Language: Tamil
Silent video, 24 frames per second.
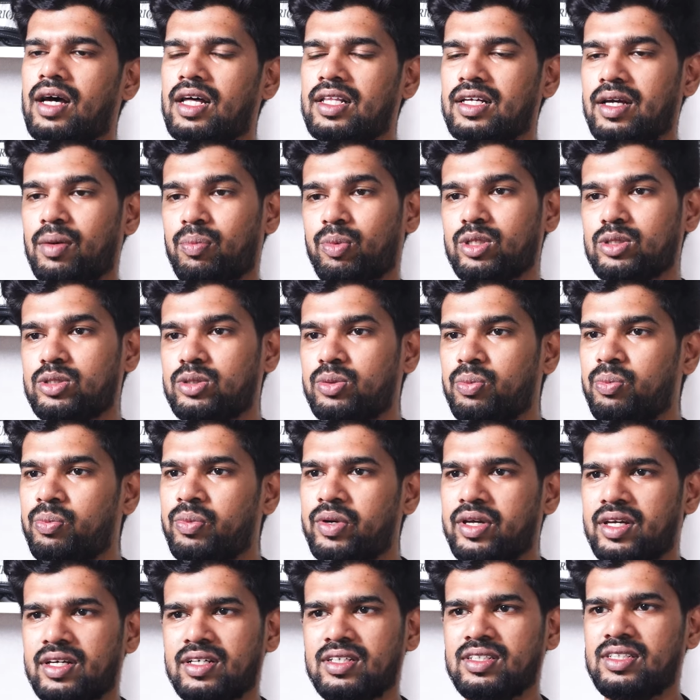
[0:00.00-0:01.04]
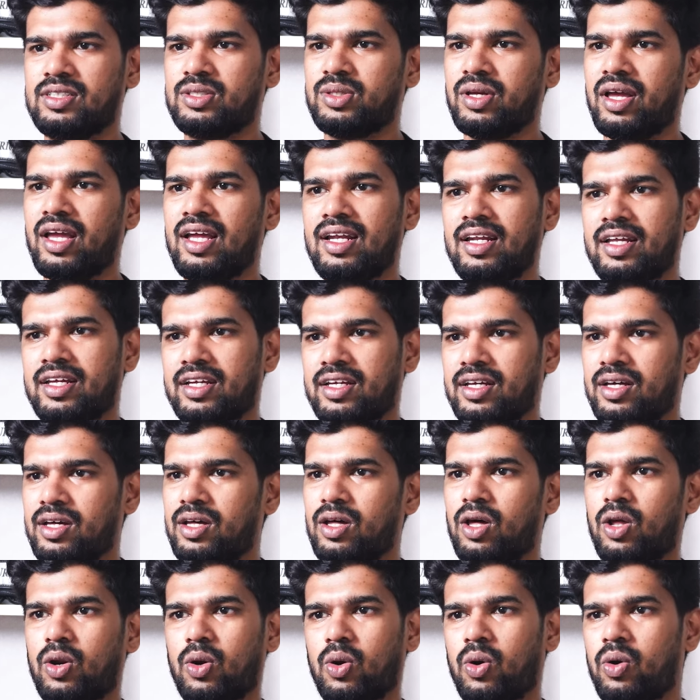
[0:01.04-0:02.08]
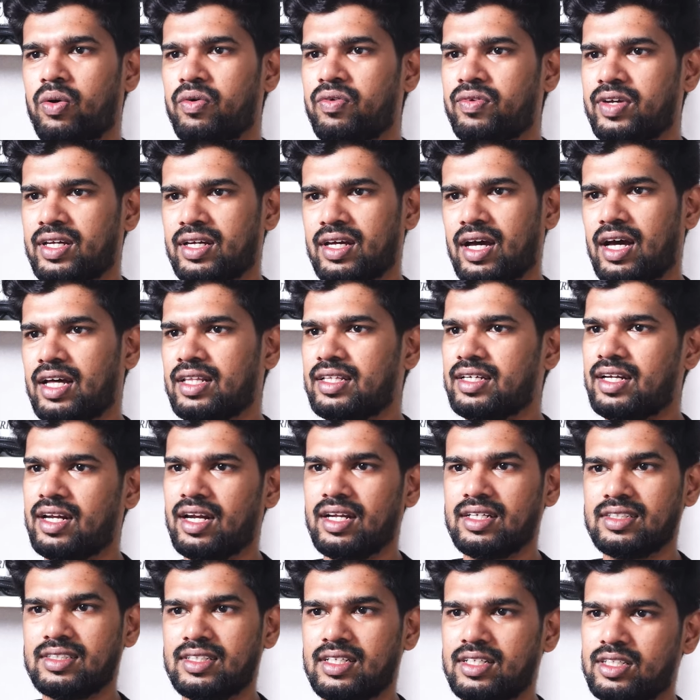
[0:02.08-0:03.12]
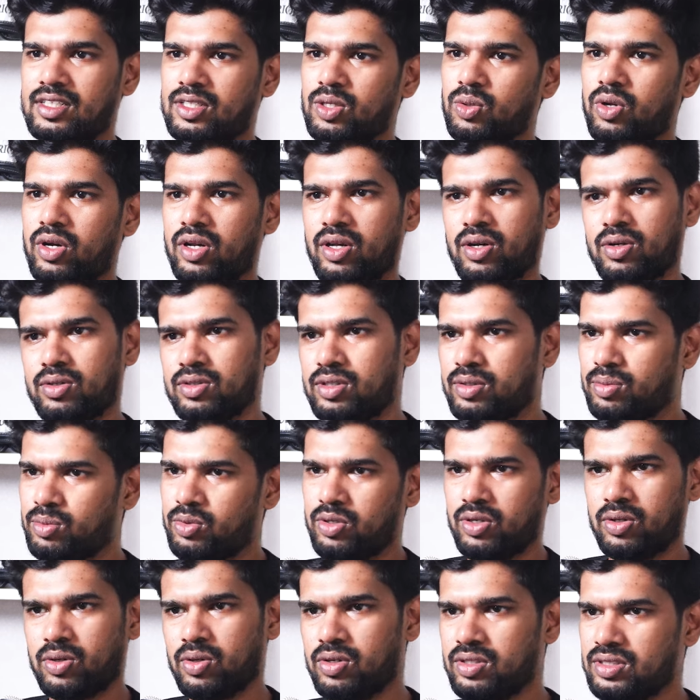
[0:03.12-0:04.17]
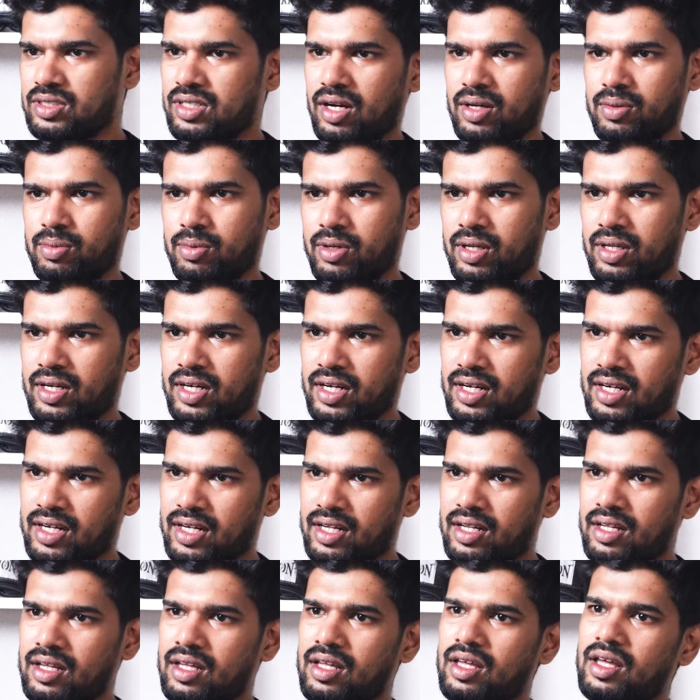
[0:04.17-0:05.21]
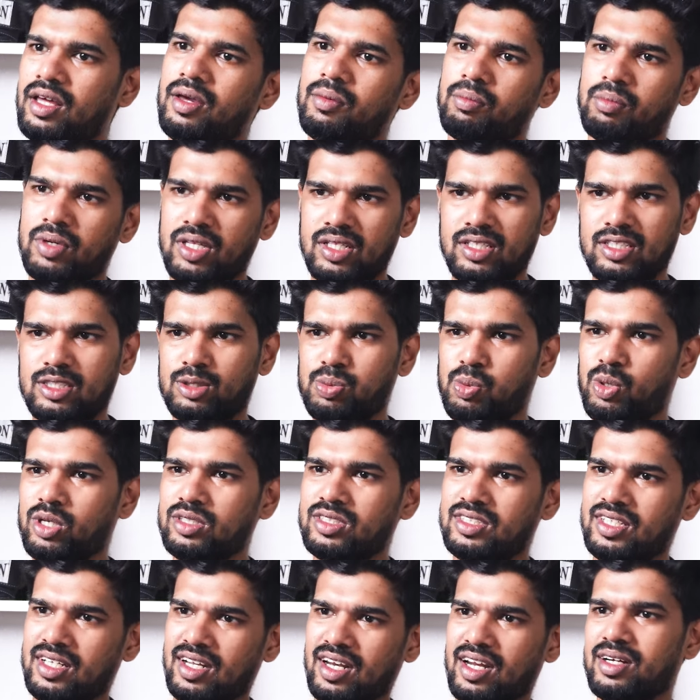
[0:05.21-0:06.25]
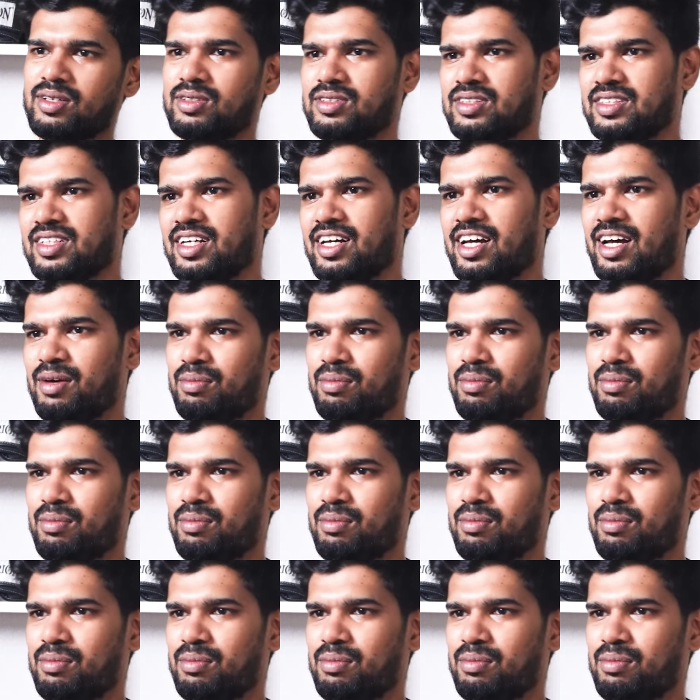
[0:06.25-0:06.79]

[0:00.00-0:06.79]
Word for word: அதுக்கப்புறம் ஸ்விம்மிங்கு ஸ்வெயிலிங்கு ரோவிங் அதுக்கெல்லாம் சேர்த்து ஒரு இருபத்தி மூணு கோடி செலவு பண்ணியிருக்காங்க மீதி ஸ்போர்ட்ஸுக்கெலாம் கொஞ்சம்